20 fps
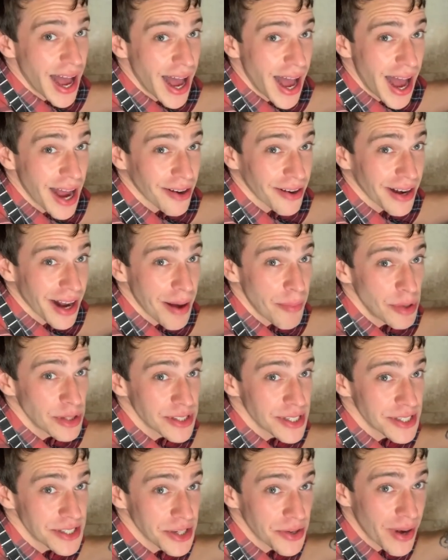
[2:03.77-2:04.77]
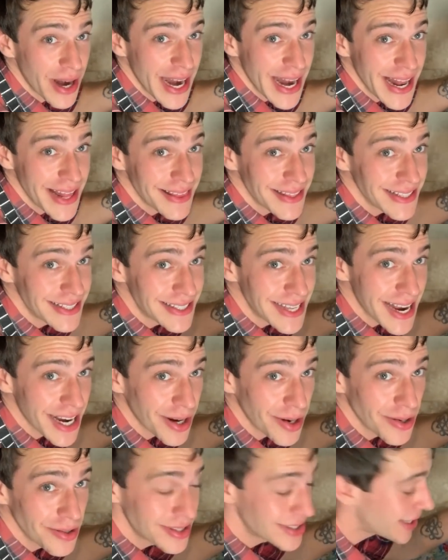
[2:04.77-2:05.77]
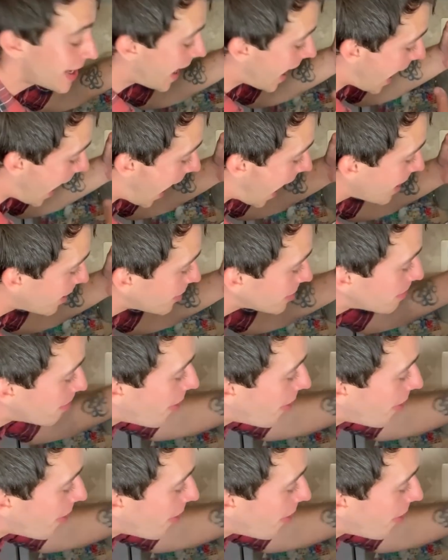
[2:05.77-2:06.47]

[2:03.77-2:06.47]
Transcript: Agregamos los ingredientes secos a los